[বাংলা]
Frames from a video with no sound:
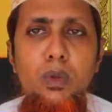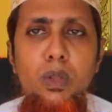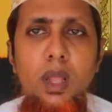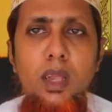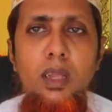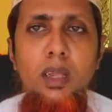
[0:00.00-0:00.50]
পর্যন্ত
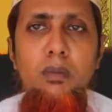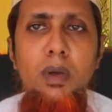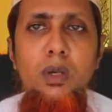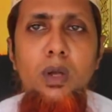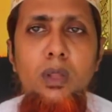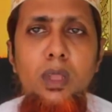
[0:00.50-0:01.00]
থাকেন
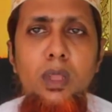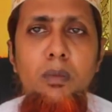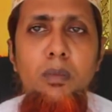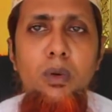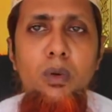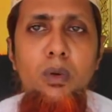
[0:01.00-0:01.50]
বা
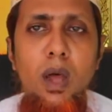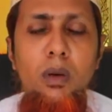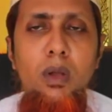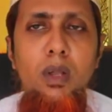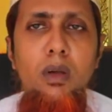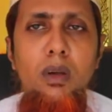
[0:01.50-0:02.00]
সন্ধ্যার পরও
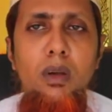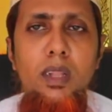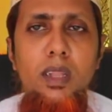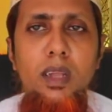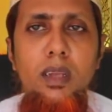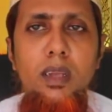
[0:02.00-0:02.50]
আরও এক
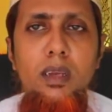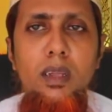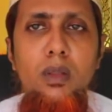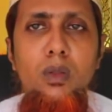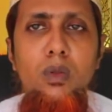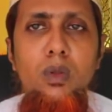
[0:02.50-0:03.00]
ঘন্টা থাকেন
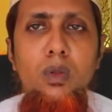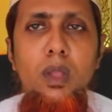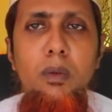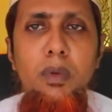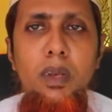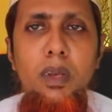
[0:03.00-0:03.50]
কিন্তু
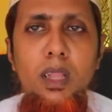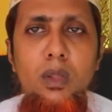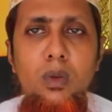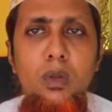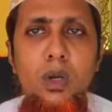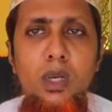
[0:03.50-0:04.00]
যদি আপনি
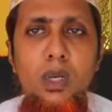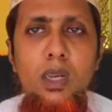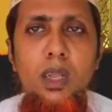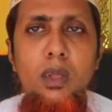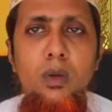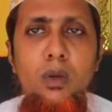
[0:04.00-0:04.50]
রাত্র
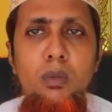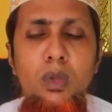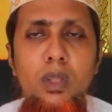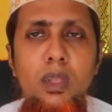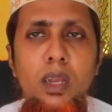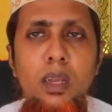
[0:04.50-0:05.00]
দশটায়
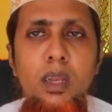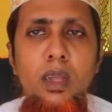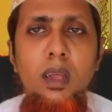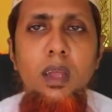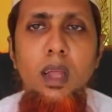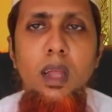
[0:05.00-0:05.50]
ঘুমোতে যান
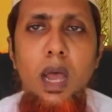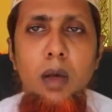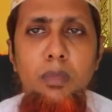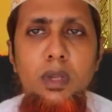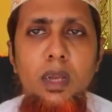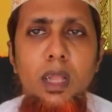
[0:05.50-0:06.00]

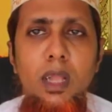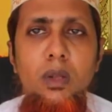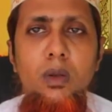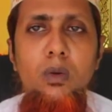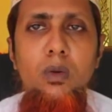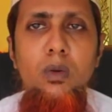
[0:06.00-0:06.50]
আপনি
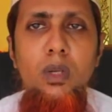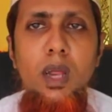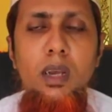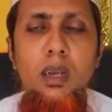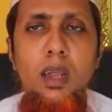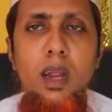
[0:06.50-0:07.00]
রাত্র
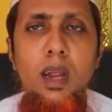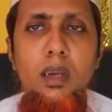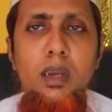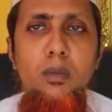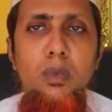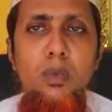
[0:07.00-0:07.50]
সাতটা
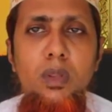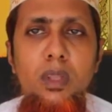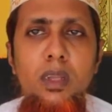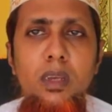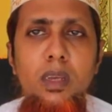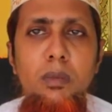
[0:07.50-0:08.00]
আটটার
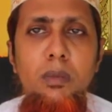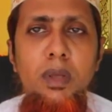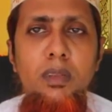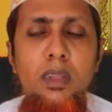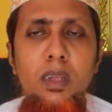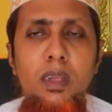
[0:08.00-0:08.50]
মধ্যে
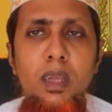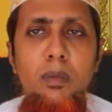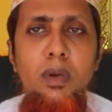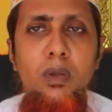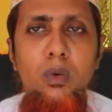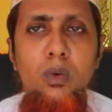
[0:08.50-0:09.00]
ডিভাইস থেকে
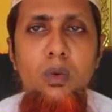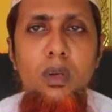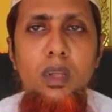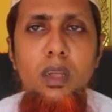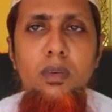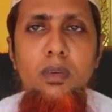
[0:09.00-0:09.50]
আপনার
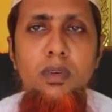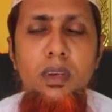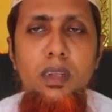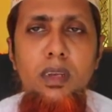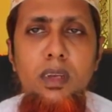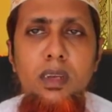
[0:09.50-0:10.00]
চোখটাকে
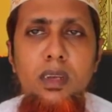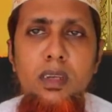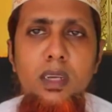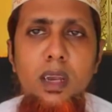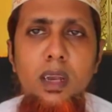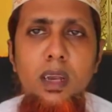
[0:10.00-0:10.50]
ফিরিয়ে নেন
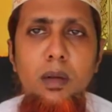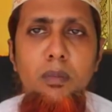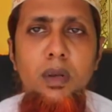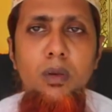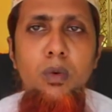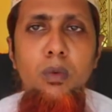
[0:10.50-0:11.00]
ইনশাল্লাহ
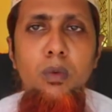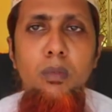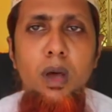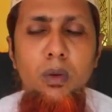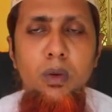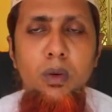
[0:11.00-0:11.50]
আপনার ঘুম
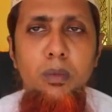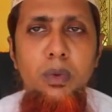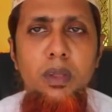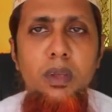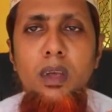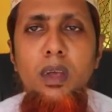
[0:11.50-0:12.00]
ভালো
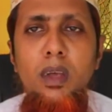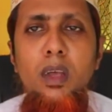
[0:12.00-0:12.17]
হবে